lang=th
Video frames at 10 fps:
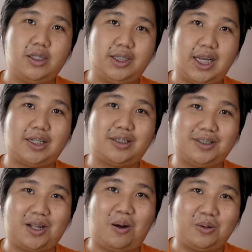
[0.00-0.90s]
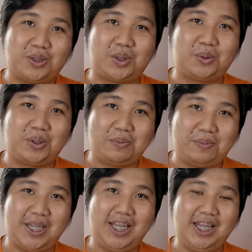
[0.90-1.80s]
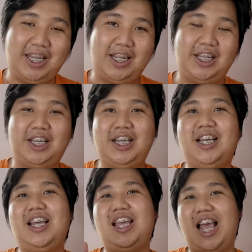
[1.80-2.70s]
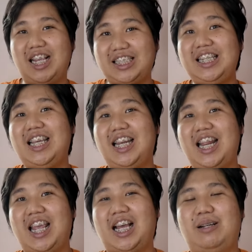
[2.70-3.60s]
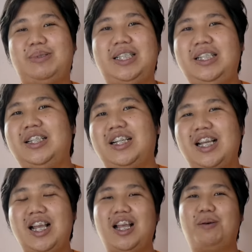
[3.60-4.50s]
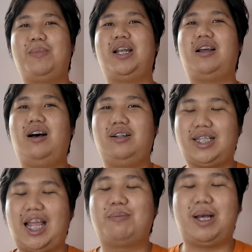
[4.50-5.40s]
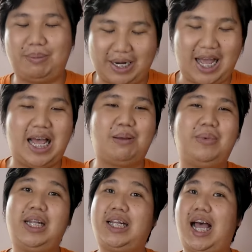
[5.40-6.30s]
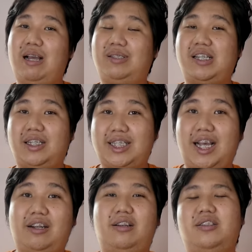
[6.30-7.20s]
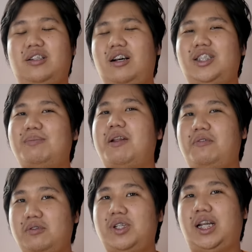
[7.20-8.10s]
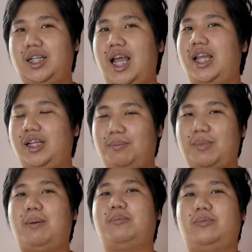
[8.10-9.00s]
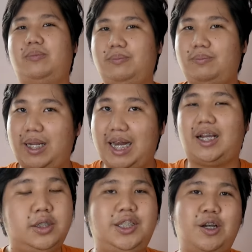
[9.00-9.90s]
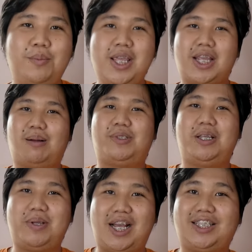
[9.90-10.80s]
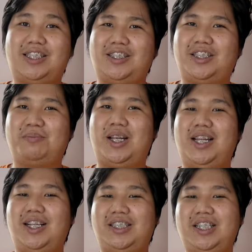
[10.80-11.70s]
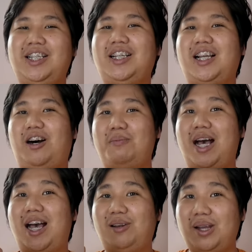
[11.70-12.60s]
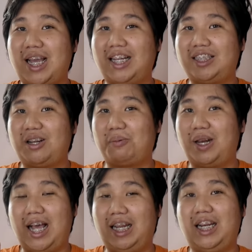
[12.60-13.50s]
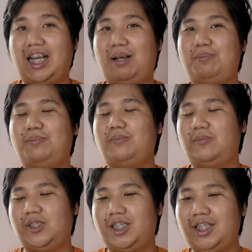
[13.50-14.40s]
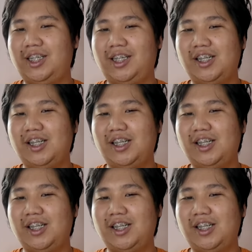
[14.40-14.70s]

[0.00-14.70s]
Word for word: เจ็ดสองศูนย์ พี หรือ เอช ดี นั่นเองครับซึ่งมันก็ถ่ายขำๆได้ไม่ได้ถ่ายเอาจริงเอาจังเนาะก็สมาร์ทโฟนส่วนใหญ่ก็ถ่ายขำๆเป็นหลัก Xiaomi กับ จี พี เอส ถือเป็นเรื่องที่เขามาด้วยกันตลอดเวลาเลยนะครับคือ